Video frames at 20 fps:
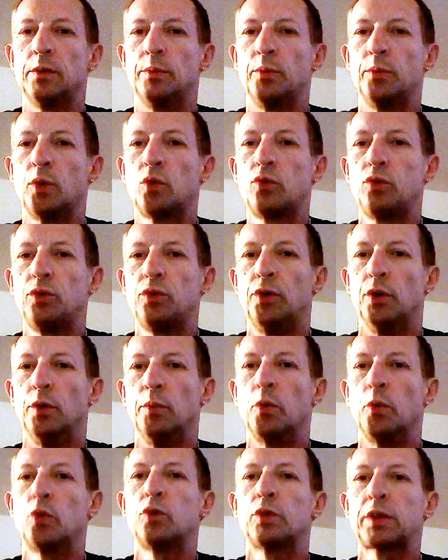beaucoup de,
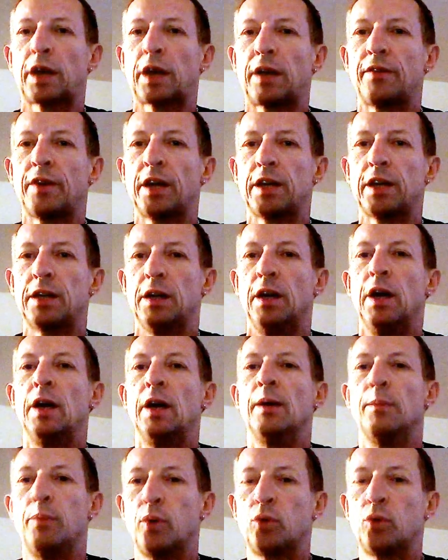beaucoup de travail,
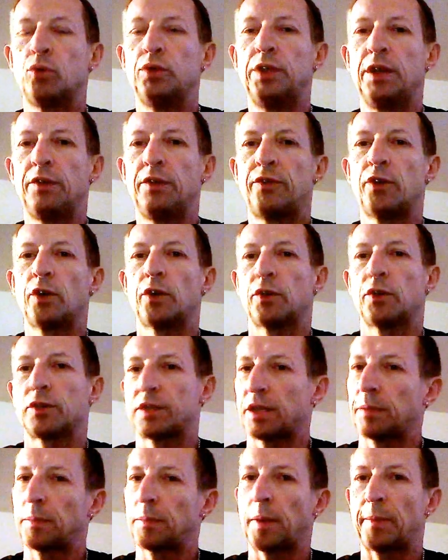beaucoup d'efforts dans
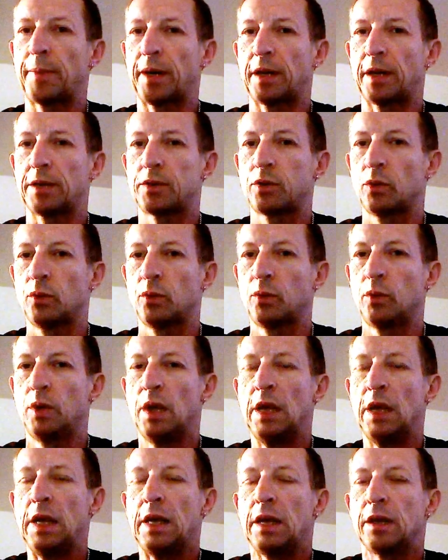cette préparation.
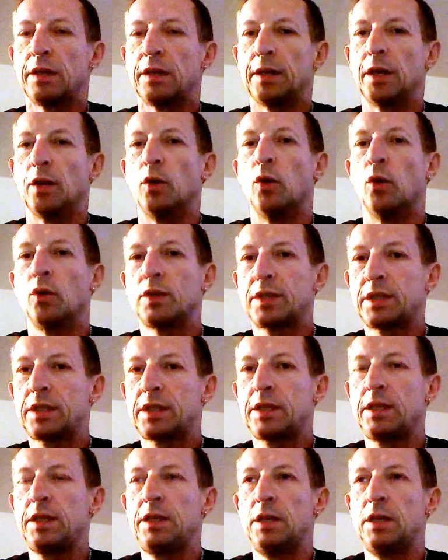Il y a
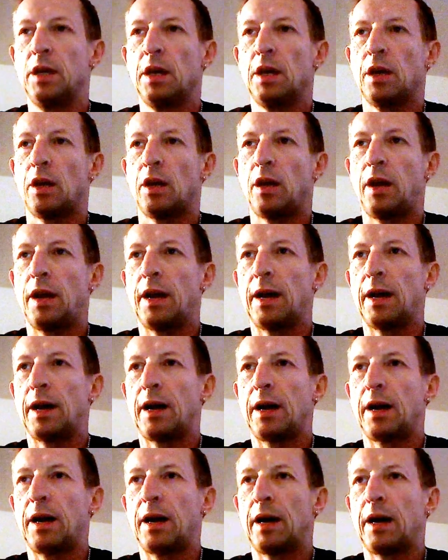aussi
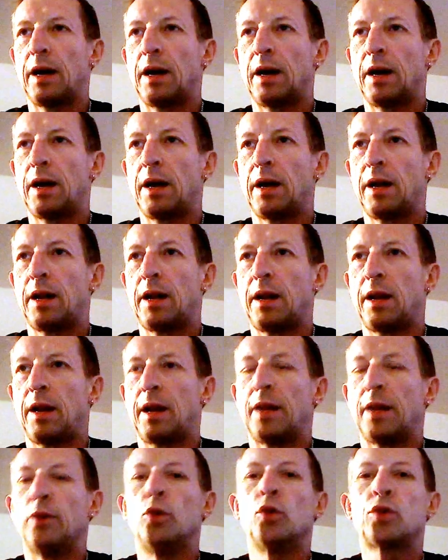la,
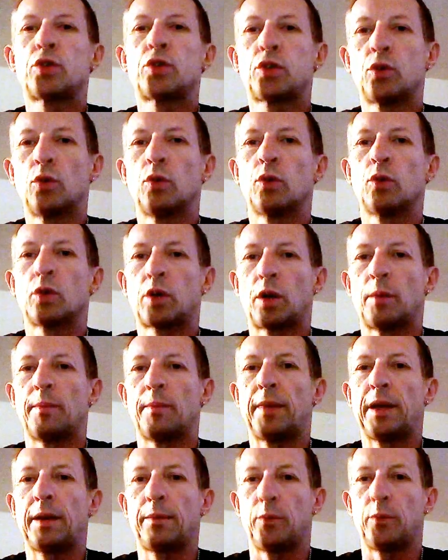la notion quand
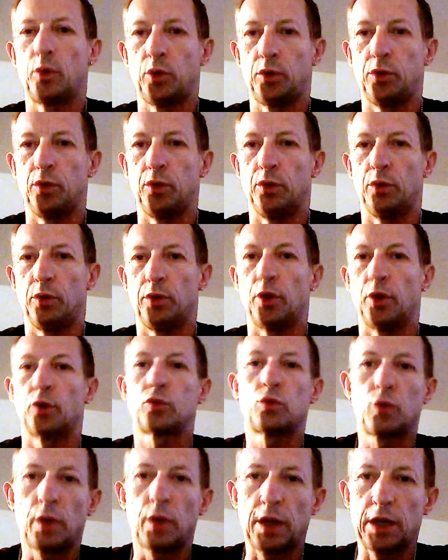même
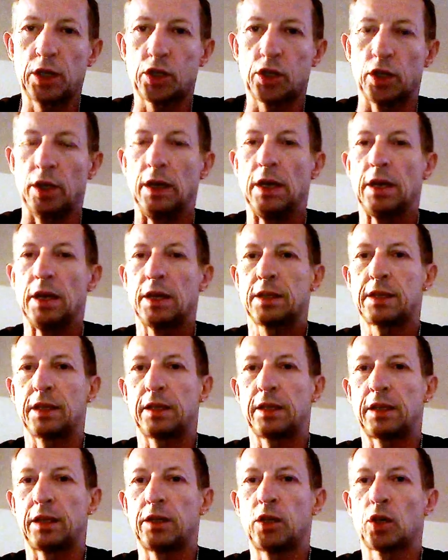d'entourage,
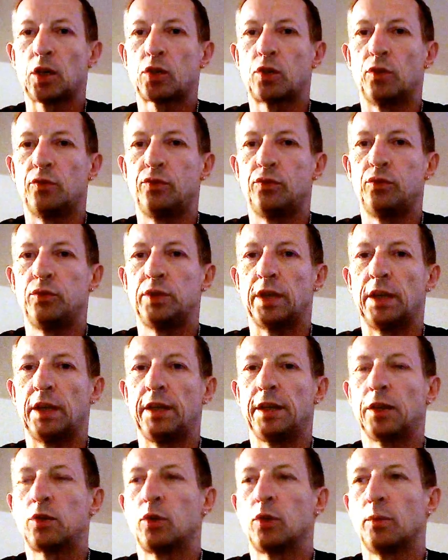c'est-à-dire que vous
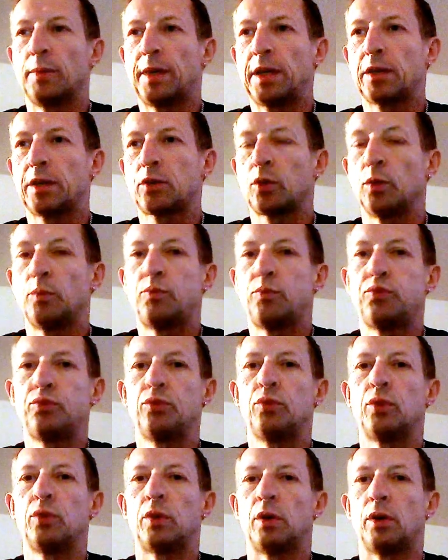allez combattre
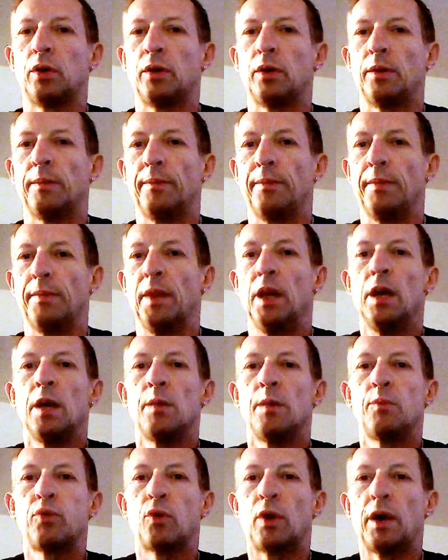pour un,
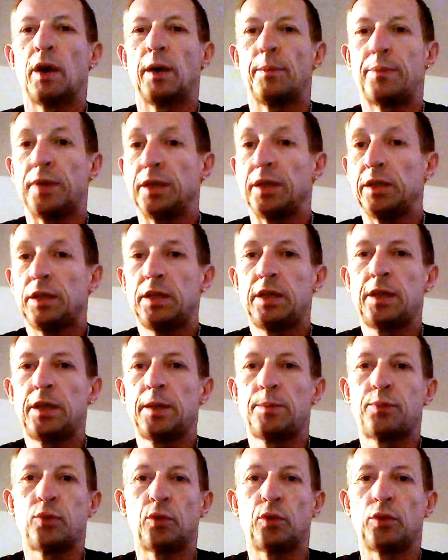pour un pays,
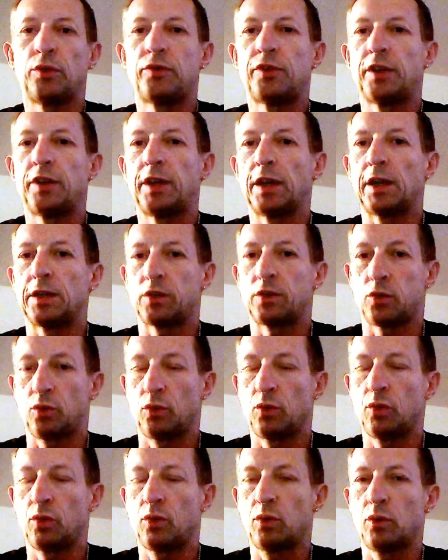pour une
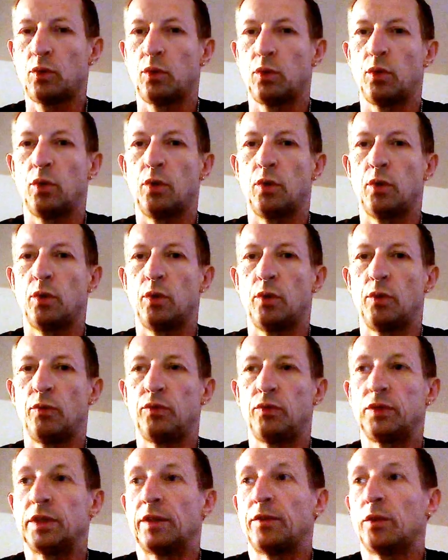fédération. Euh,
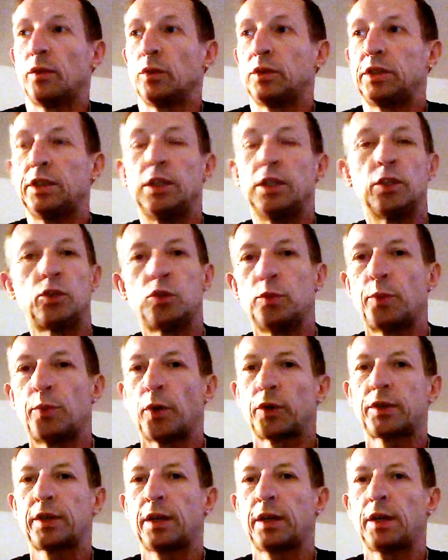vous avez aussi des
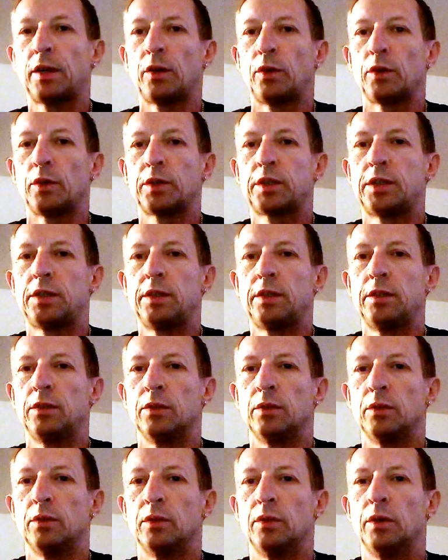supporters qui,
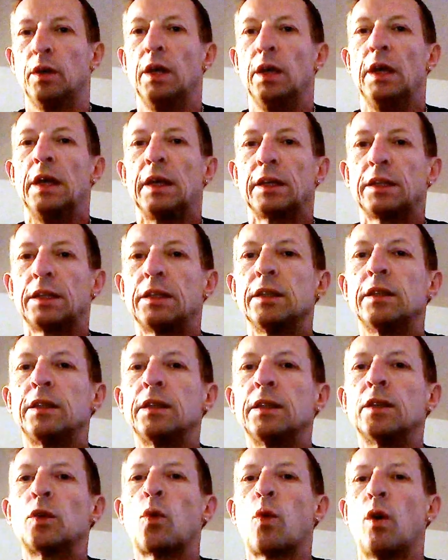euh, qui,
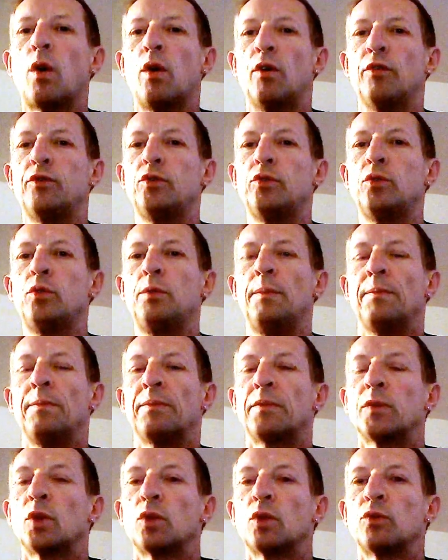qui croient en vous.
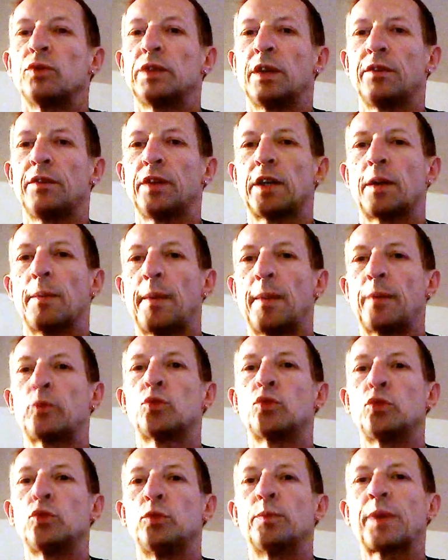Donc vous avez quand même
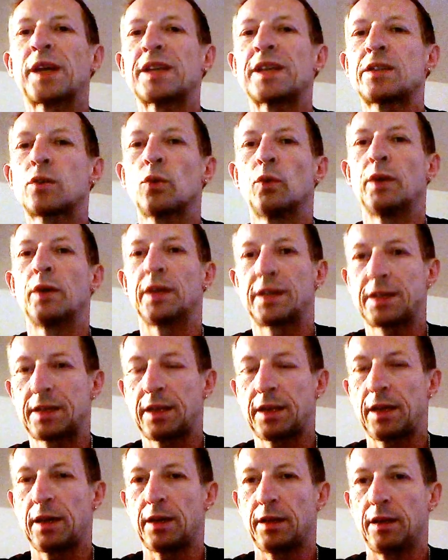toute une pression
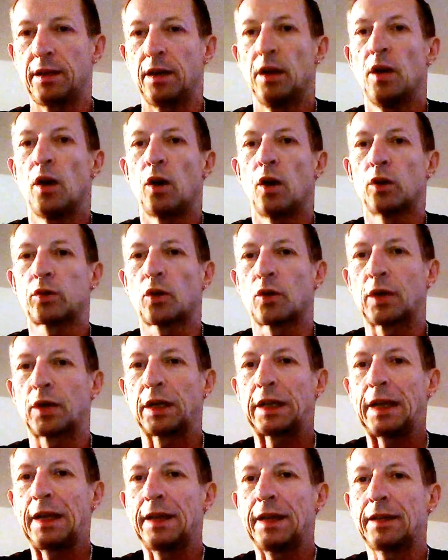externe en tant
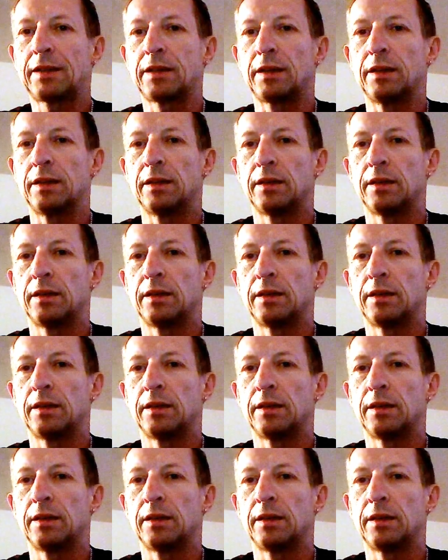qu'athlète